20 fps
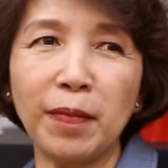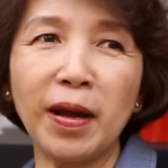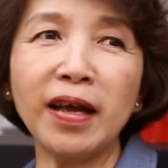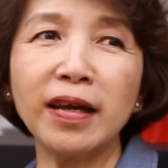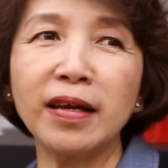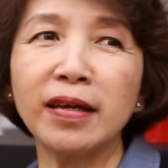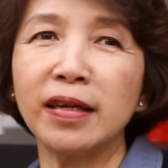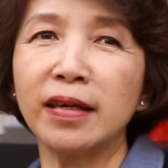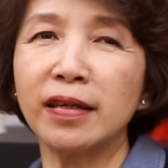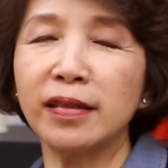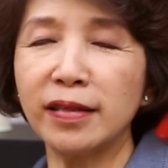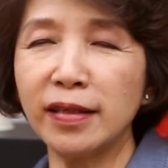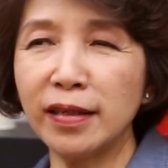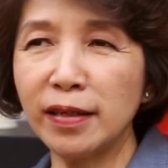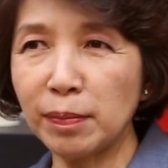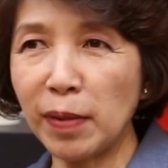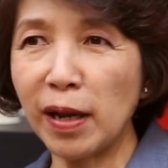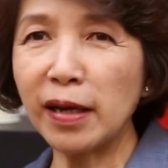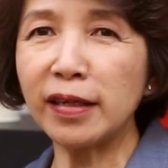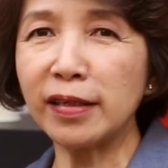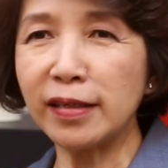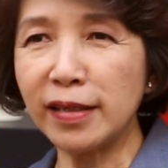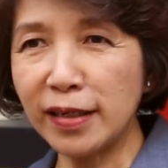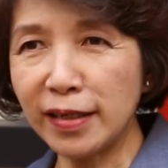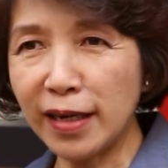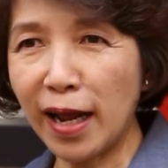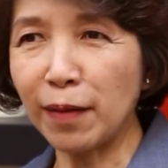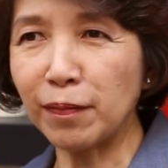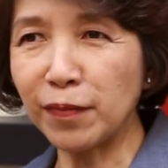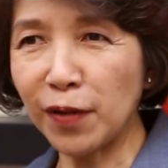ไม่ยิ่งผลิต
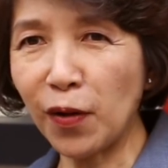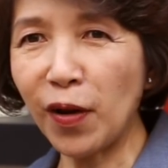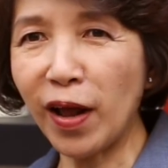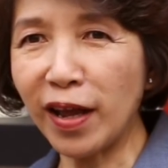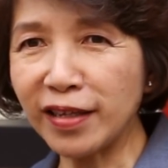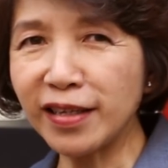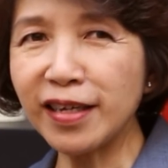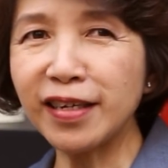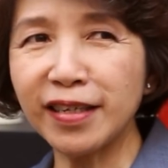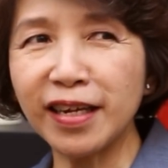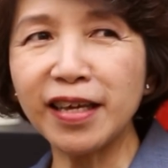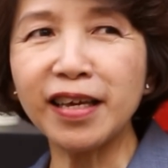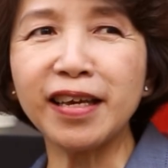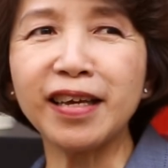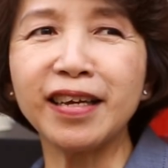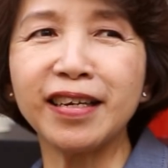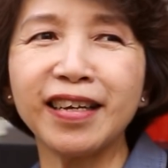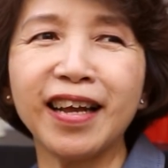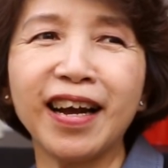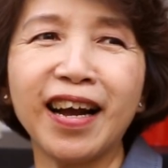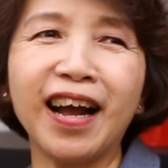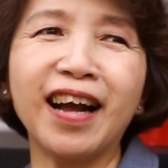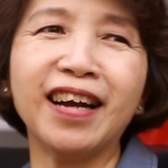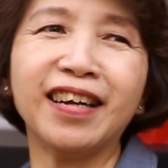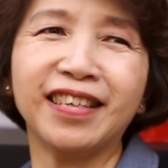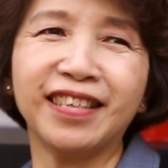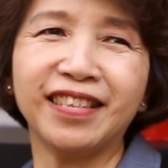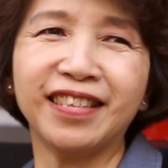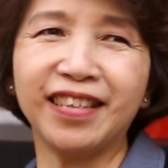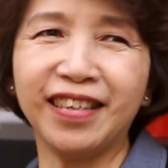ยิ่งทำเท่าไหร่ยิ่งดีนะคะ
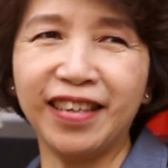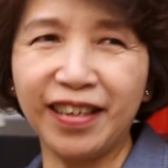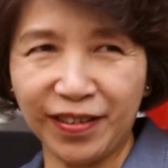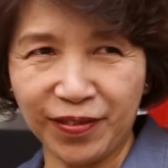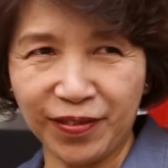ยิ่ง